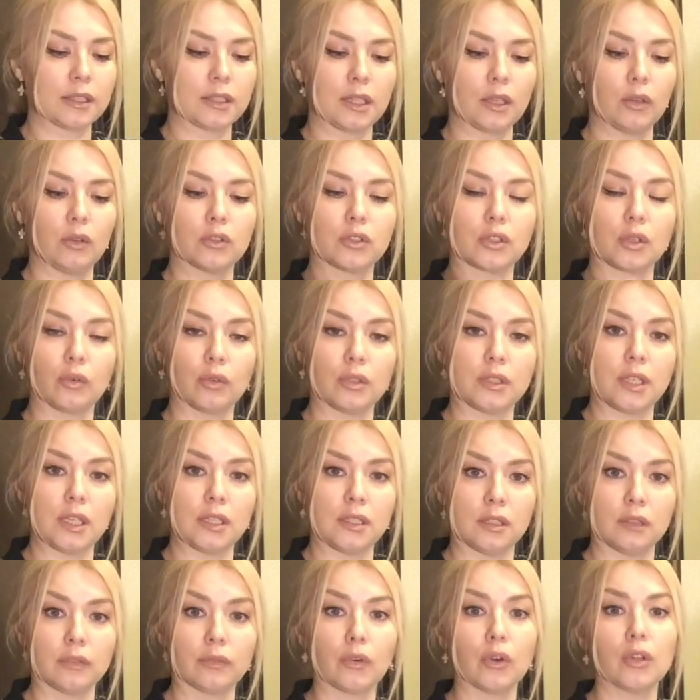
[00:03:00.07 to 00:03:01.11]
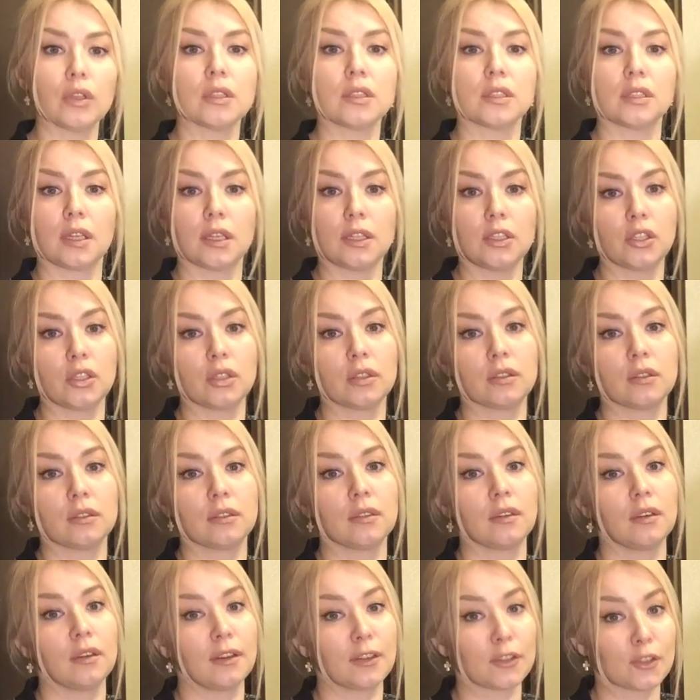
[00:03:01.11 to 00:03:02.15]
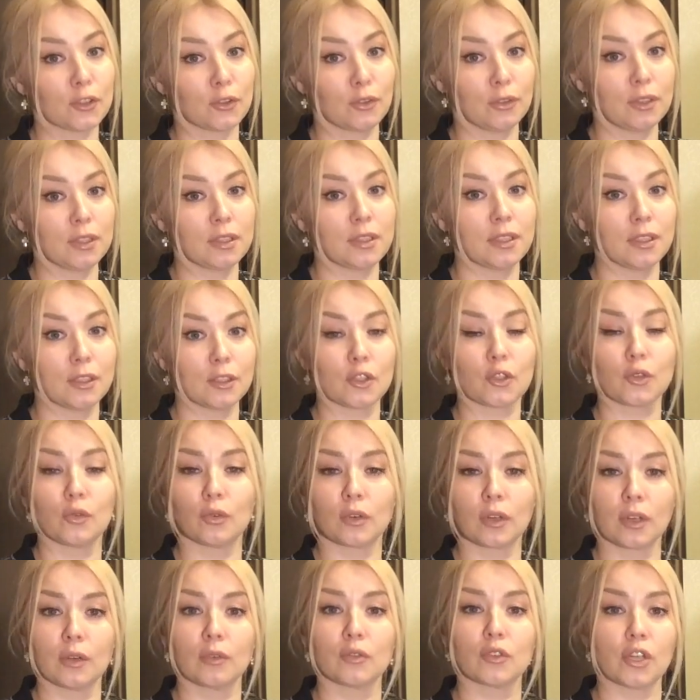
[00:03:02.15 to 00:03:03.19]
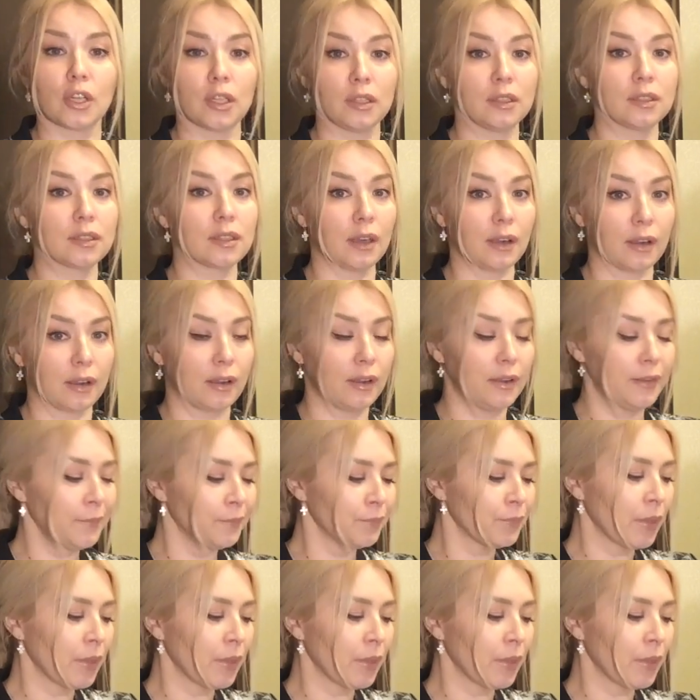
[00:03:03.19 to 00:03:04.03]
остается хоть один волос, значит, что-то с этой шкуркой уже не так.